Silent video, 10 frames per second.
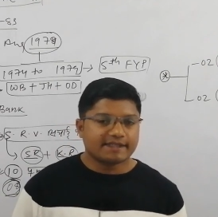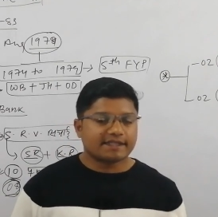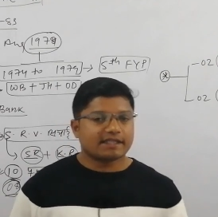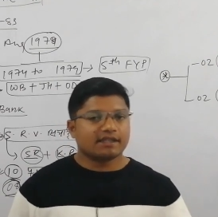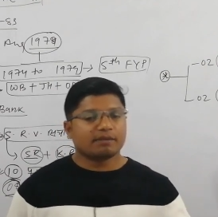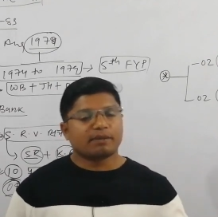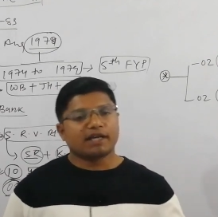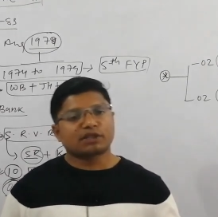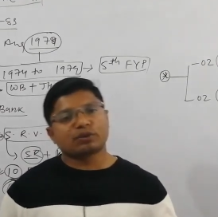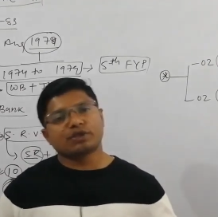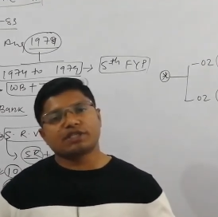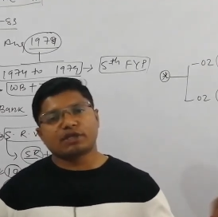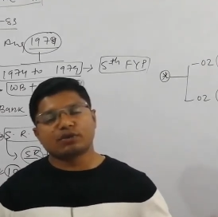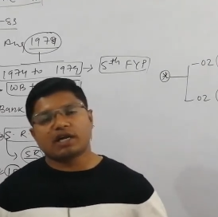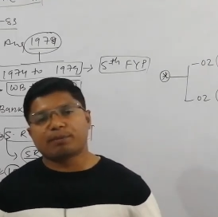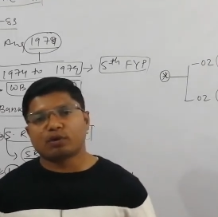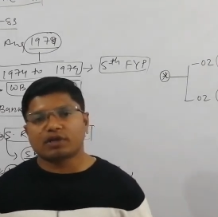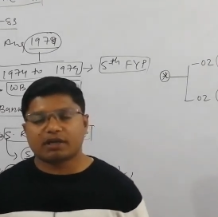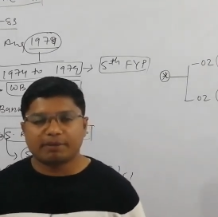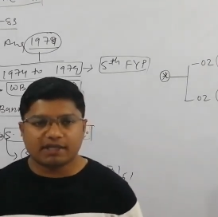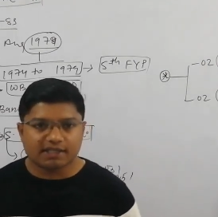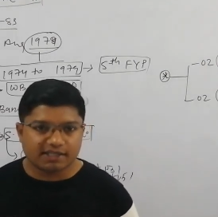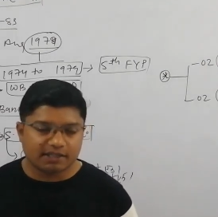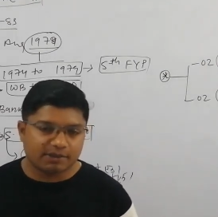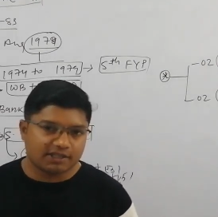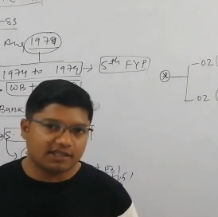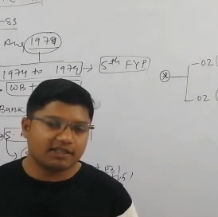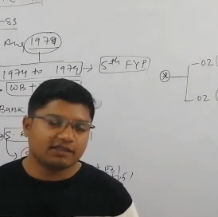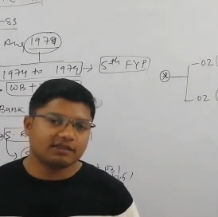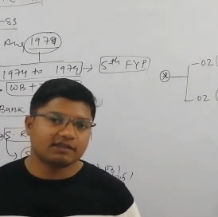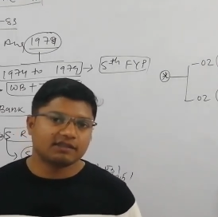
इस बात को ज़रूर आप लोग कमेंट करके बताएं